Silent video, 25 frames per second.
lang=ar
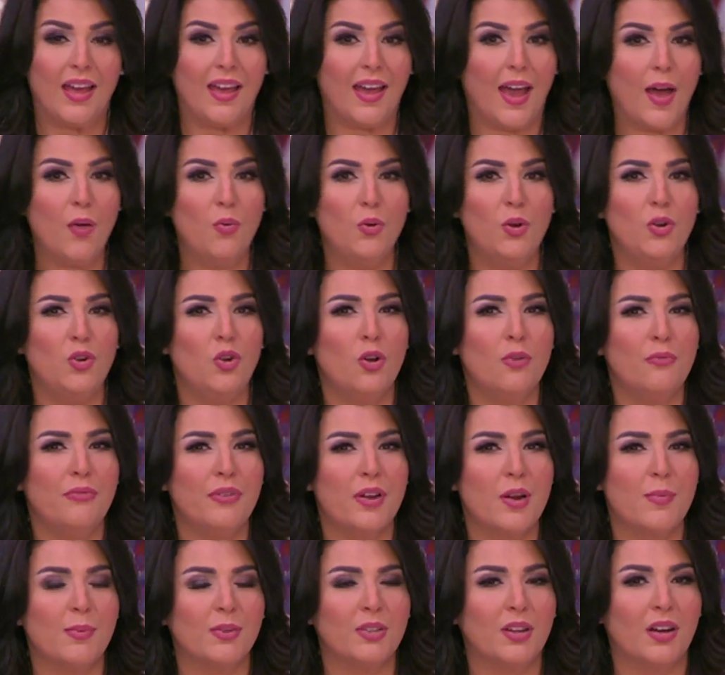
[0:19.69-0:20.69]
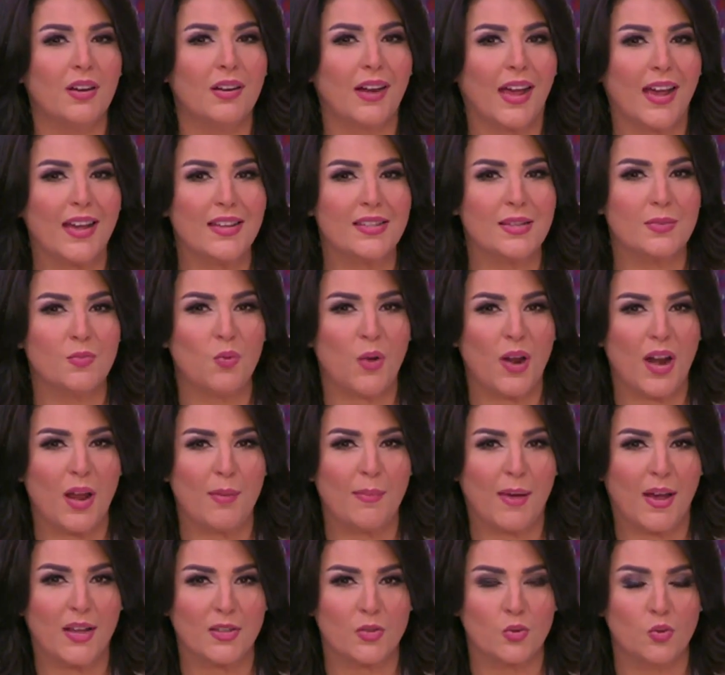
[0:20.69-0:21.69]
اول يوم في رمضان عازم ولا
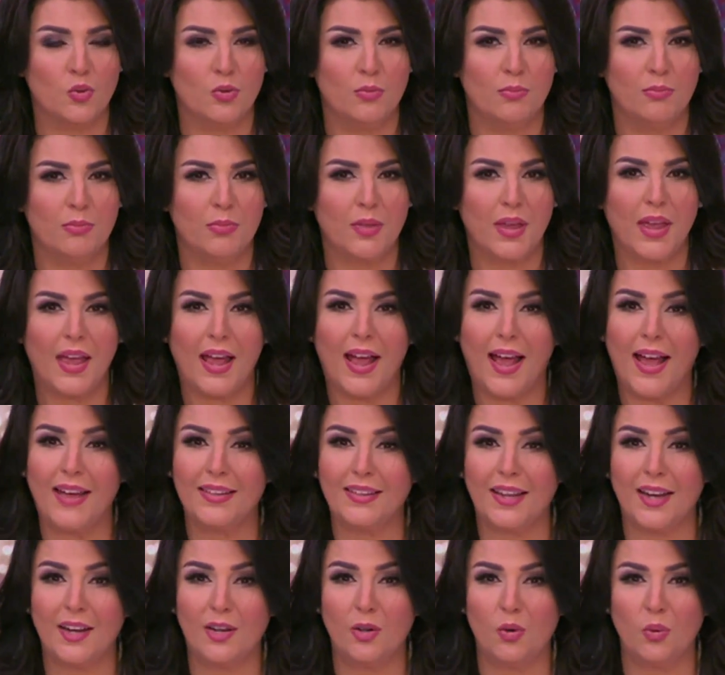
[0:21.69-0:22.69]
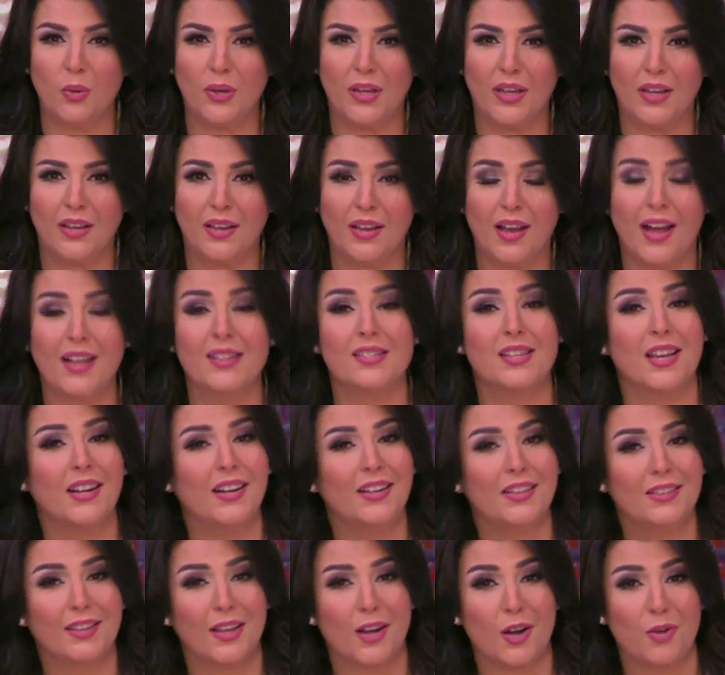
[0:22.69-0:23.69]
معزوم هتاكلوا ايه هتصلي
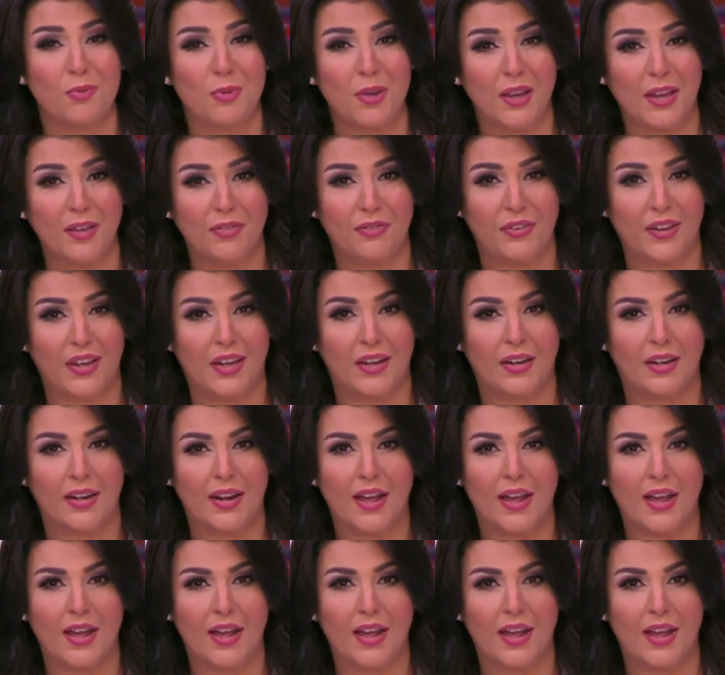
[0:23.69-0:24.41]
التراويح فين